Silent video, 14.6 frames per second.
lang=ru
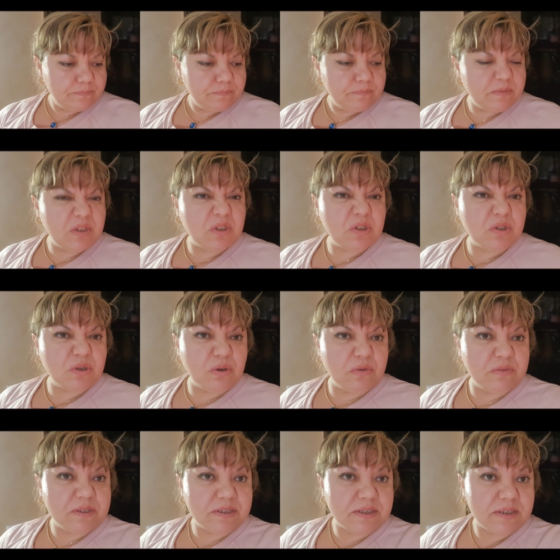
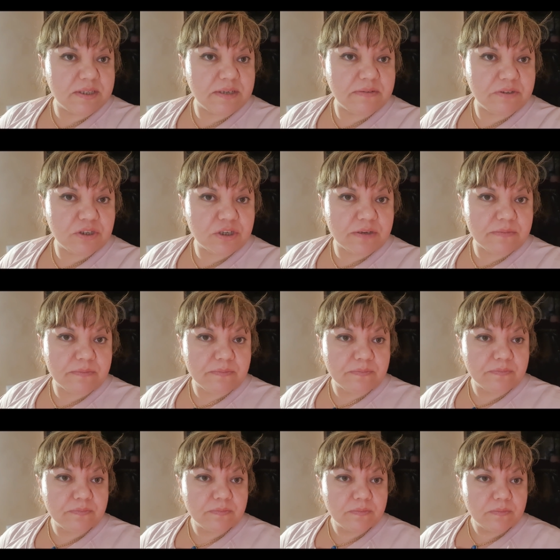Бессовестные девочки.
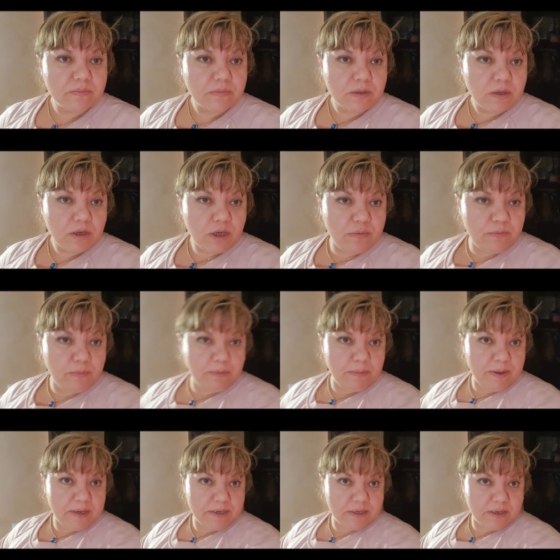И мой
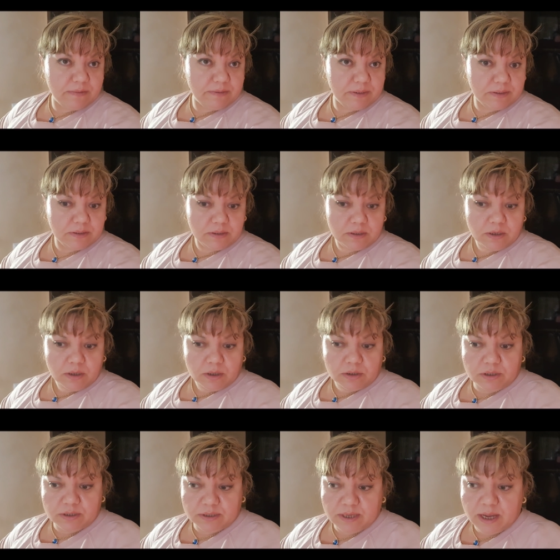племянник говорит,
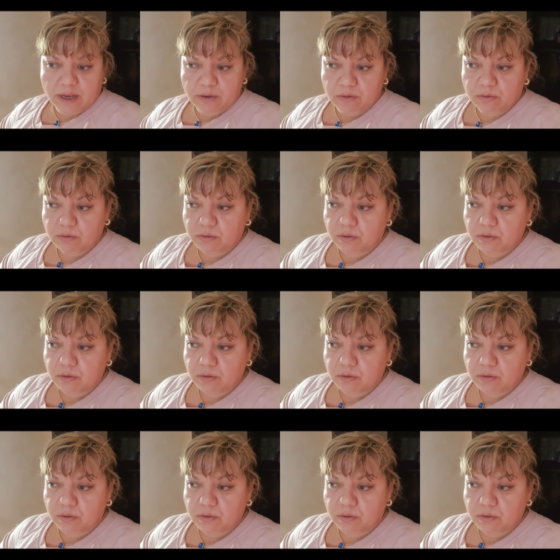не знаю,